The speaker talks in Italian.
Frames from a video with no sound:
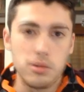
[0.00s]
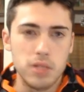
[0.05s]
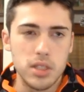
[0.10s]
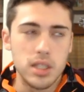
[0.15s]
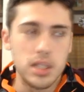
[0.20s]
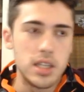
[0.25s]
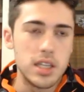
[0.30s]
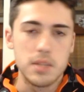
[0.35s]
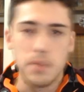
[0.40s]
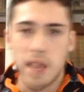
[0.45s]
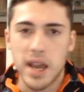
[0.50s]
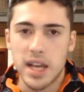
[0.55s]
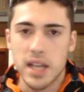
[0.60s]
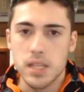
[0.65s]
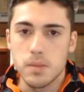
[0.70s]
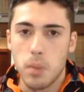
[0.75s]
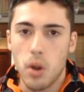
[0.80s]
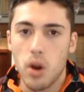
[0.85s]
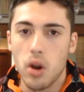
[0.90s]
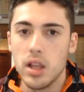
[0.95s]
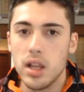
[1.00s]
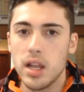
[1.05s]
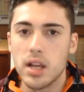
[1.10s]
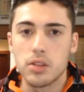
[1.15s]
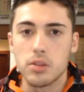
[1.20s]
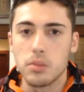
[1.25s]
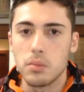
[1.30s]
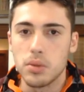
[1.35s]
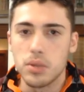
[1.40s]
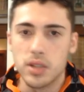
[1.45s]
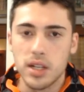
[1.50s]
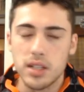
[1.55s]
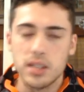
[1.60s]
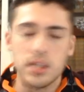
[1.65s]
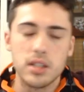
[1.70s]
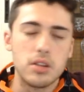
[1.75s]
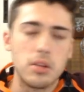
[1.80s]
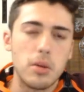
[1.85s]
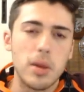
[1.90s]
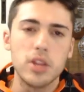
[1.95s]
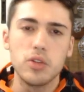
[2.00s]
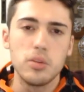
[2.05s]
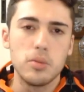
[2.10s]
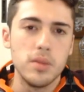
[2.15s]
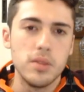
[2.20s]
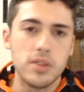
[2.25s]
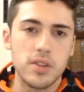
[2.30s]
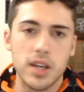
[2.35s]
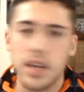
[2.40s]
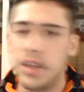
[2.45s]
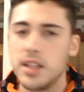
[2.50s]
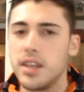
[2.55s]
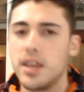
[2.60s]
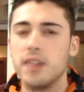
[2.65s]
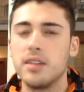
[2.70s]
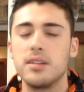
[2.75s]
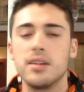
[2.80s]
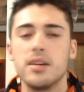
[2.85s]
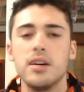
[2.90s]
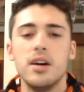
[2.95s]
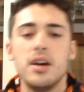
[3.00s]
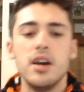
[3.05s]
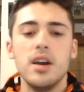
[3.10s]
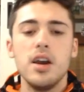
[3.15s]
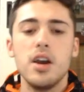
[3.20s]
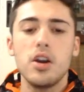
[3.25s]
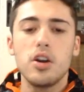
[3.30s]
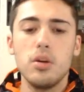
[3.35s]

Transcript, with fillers: Quindi mega spoiler, non potrei dirlo, ma non mi frega niente.